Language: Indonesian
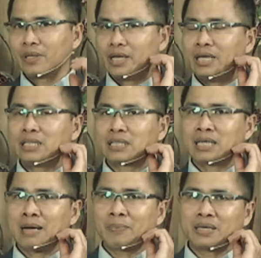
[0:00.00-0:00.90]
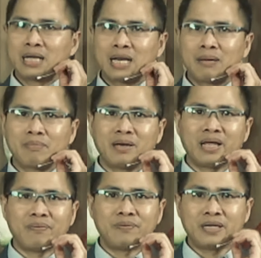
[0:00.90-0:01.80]
Ini terdapat dalam
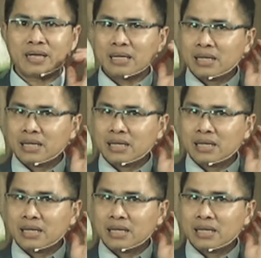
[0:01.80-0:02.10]
Levi,